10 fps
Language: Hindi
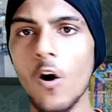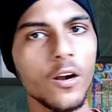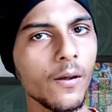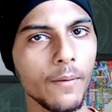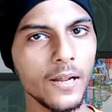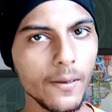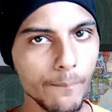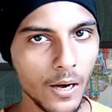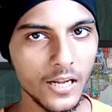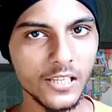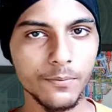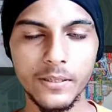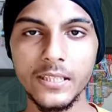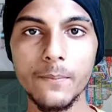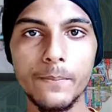और हमारे भारत
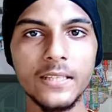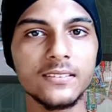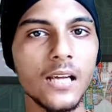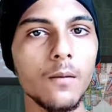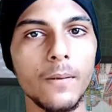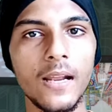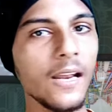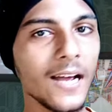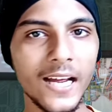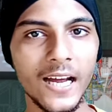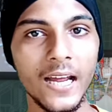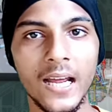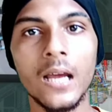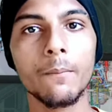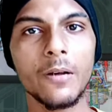में ये बीस साल पहले आया है